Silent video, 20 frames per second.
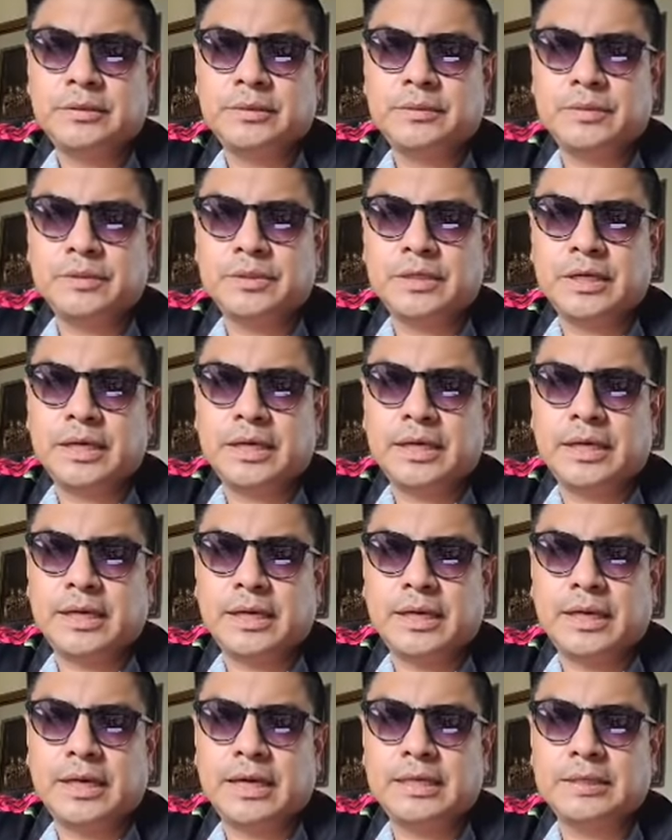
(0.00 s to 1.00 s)
Vamos a,
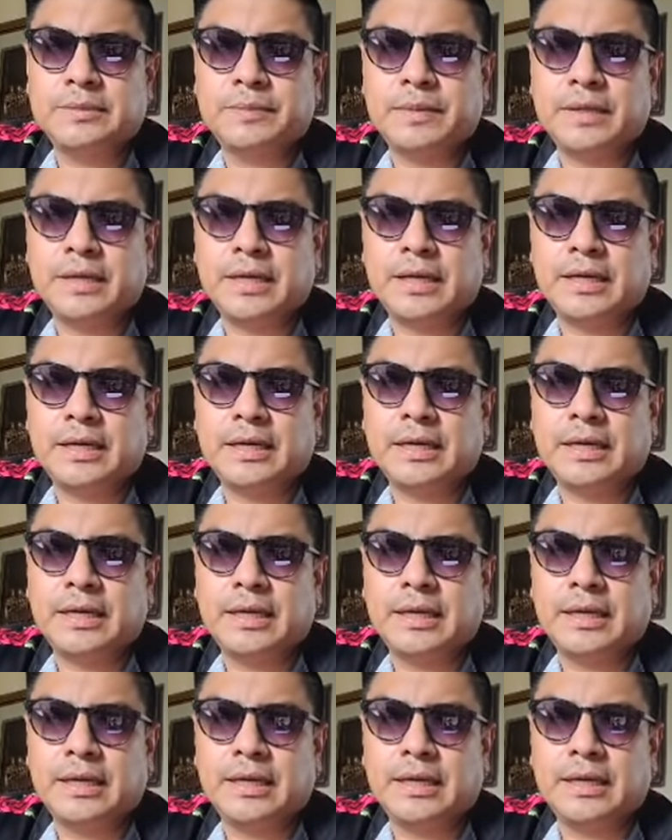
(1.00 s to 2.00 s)
esperar
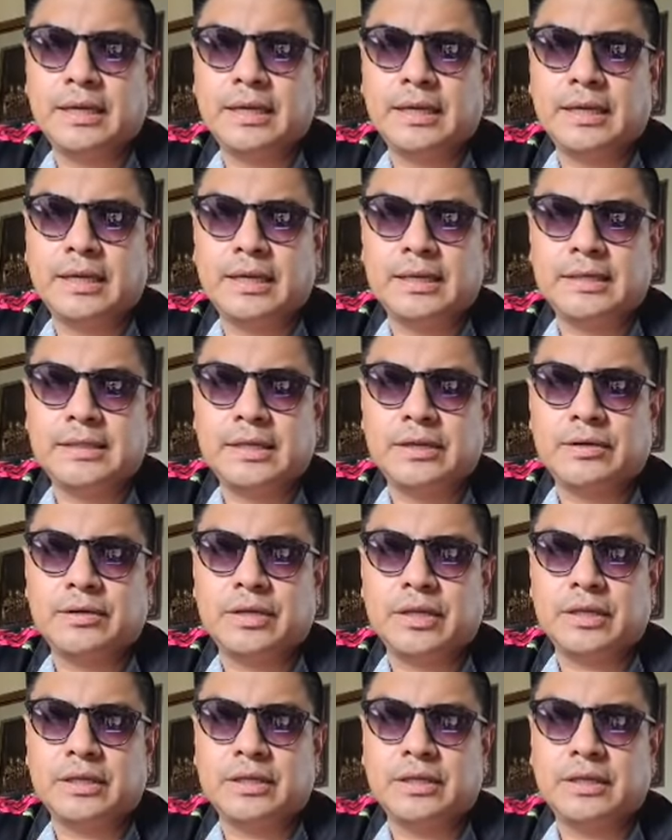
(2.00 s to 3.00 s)
que se
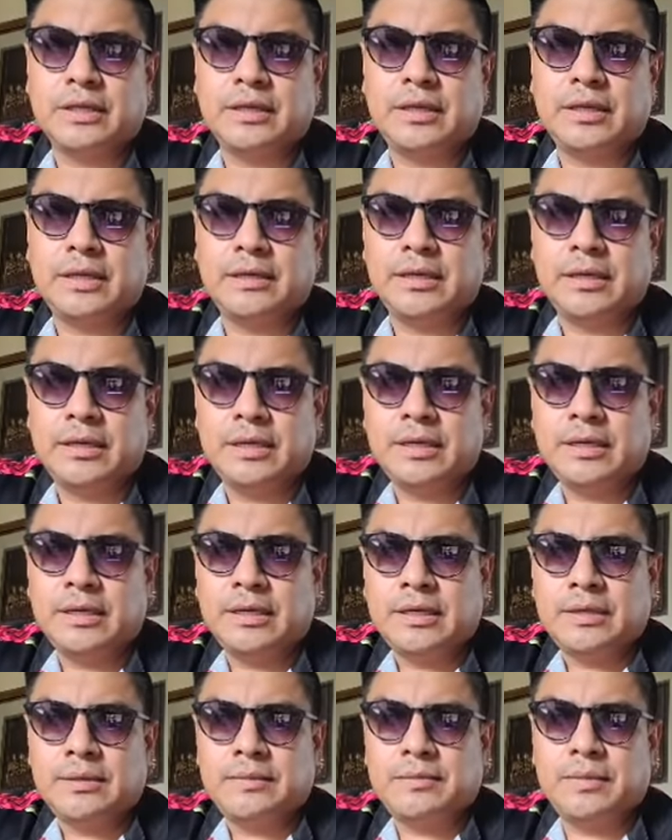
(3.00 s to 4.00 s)
conecte
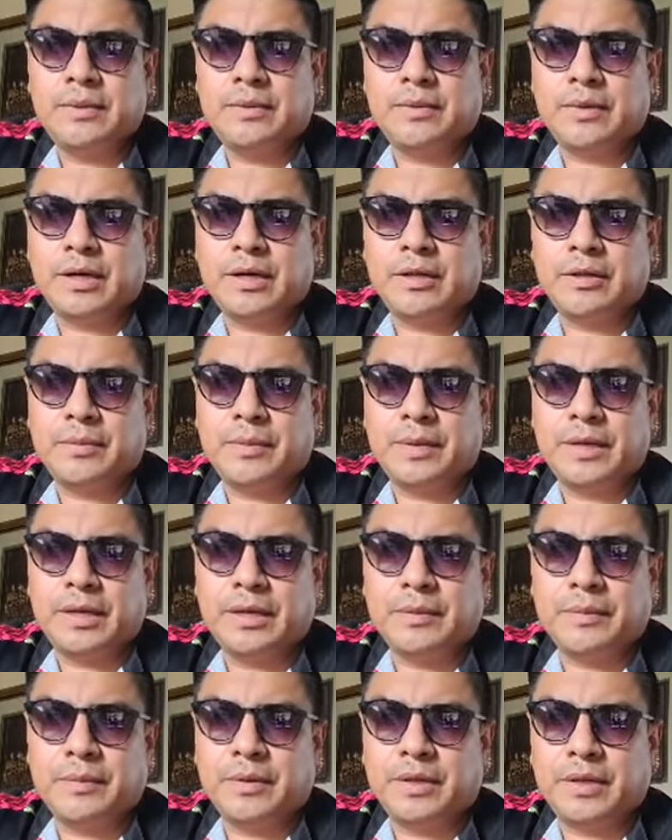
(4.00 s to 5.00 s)
mi abogado para
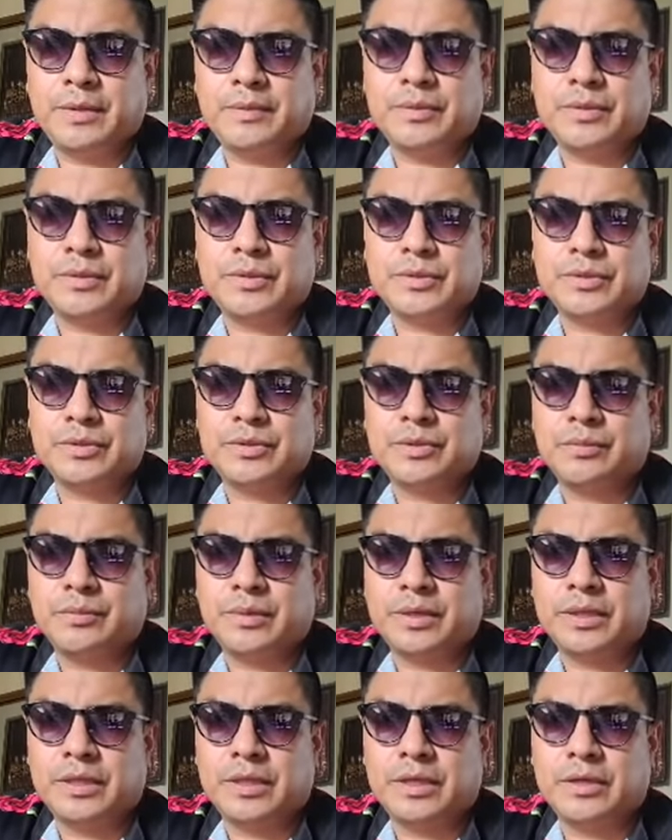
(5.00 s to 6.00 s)
que podamos
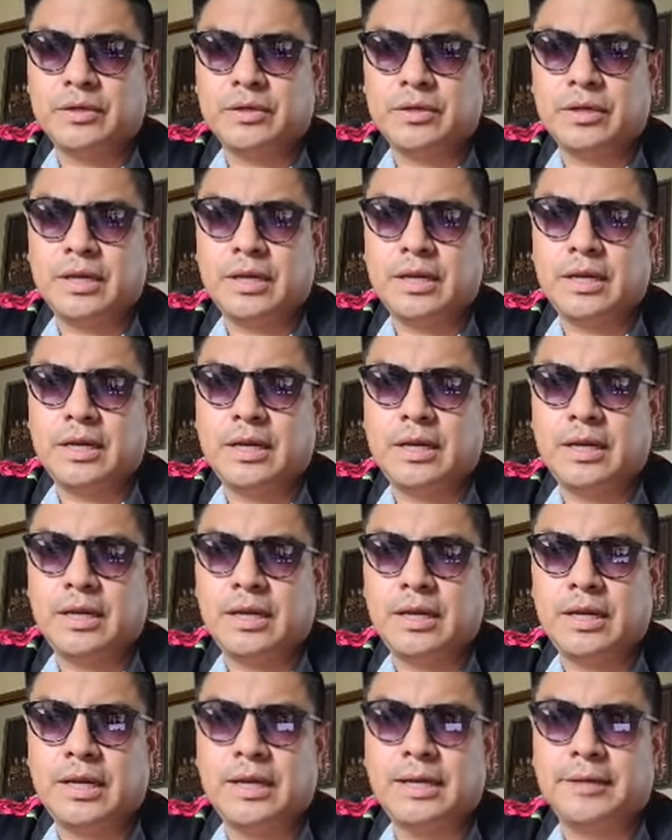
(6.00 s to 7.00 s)
compartir con él.
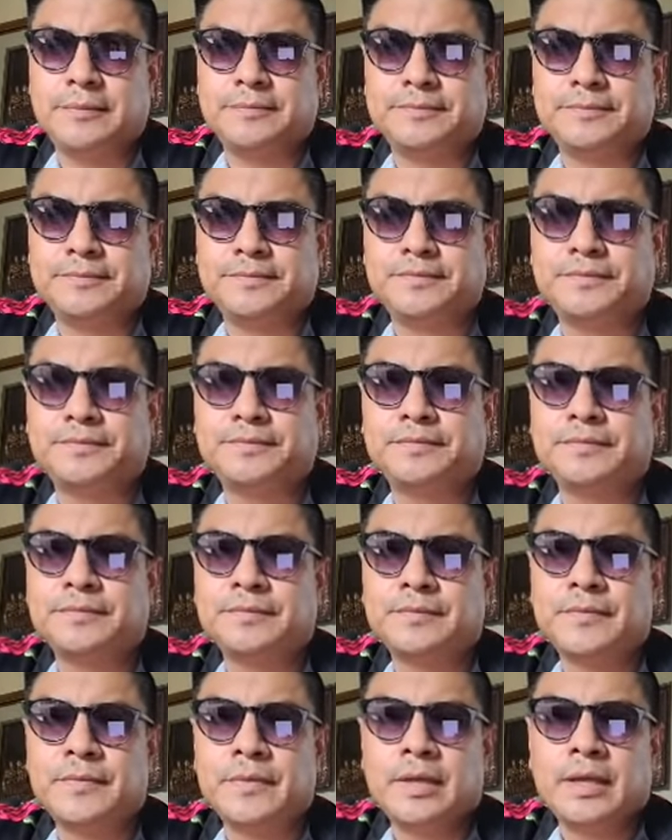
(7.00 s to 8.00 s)
Em,
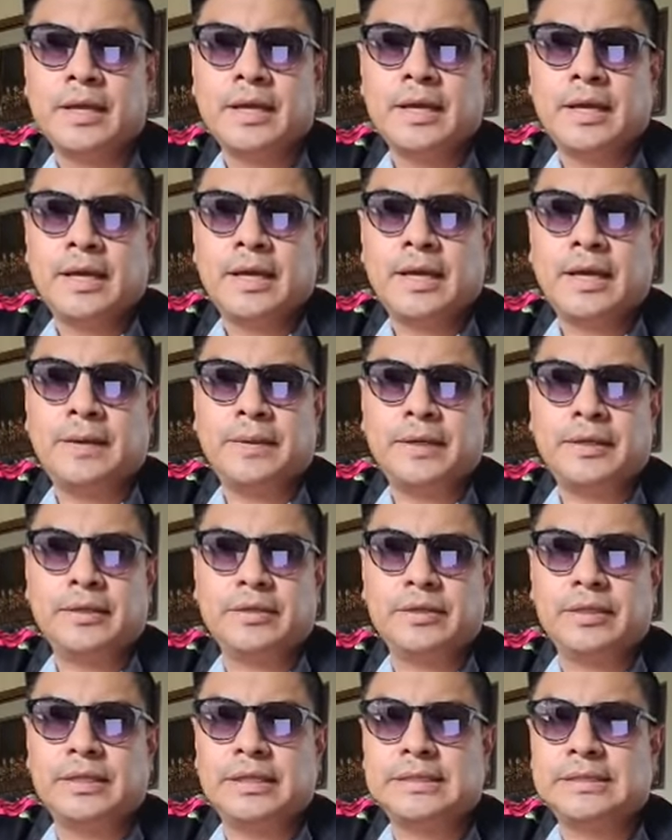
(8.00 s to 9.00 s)
a ver,
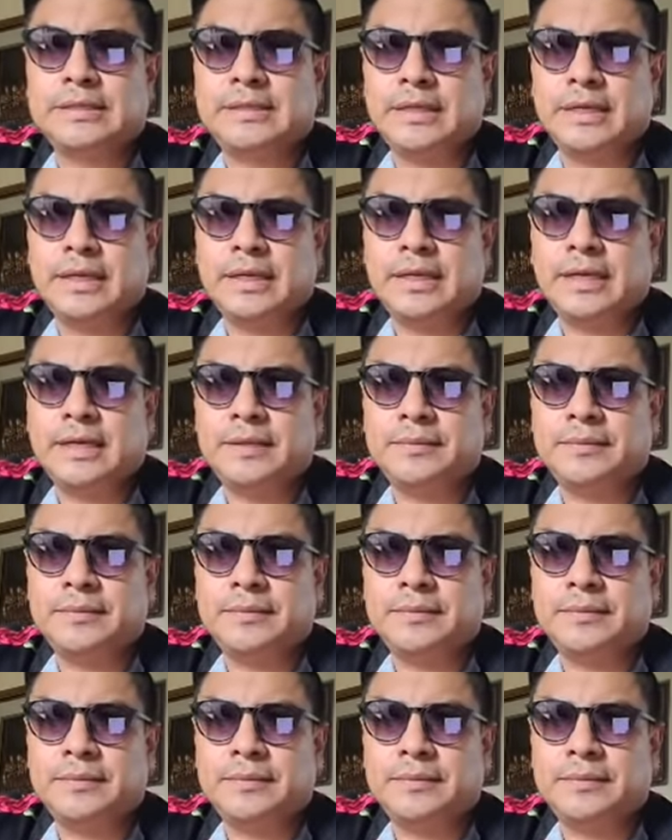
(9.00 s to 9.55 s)
¿dónde está?